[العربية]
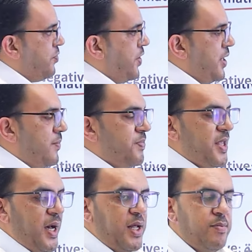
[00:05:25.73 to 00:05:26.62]
في
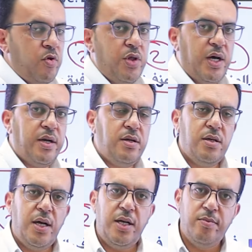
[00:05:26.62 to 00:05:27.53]
المضارع
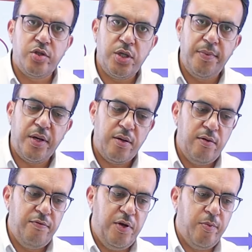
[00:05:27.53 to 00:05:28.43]
المستمر
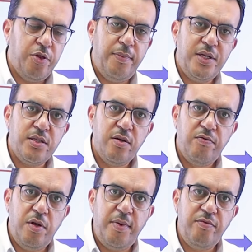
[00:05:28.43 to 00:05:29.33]
في المثبت
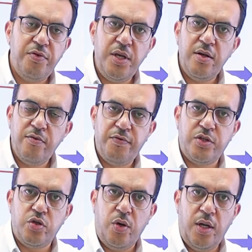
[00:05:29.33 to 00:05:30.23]
في المنفي في
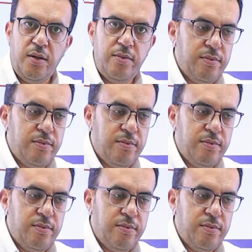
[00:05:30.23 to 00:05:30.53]
السؤال